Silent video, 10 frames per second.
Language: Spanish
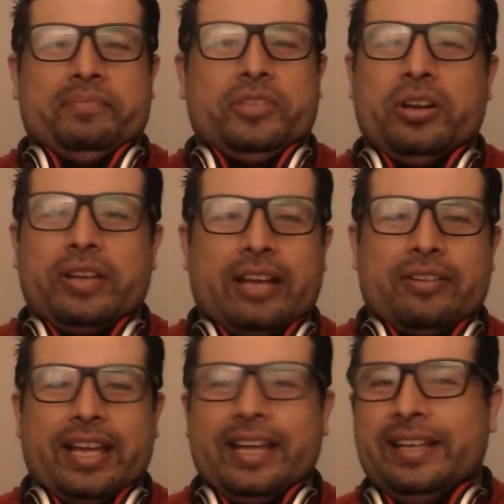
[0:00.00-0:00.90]
Yo lo que
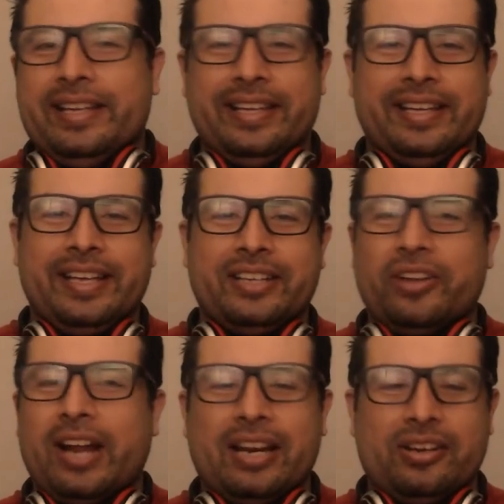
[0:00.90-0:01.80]
hago que
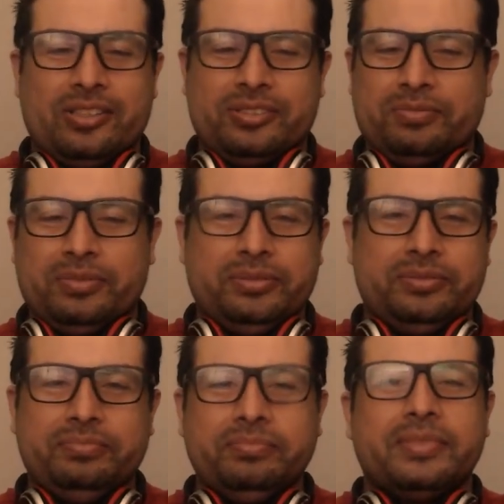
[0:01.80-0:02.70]
ignorarlos,
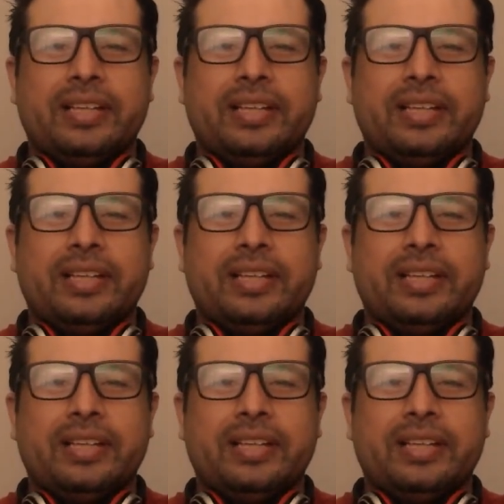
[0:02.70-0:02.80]
tun,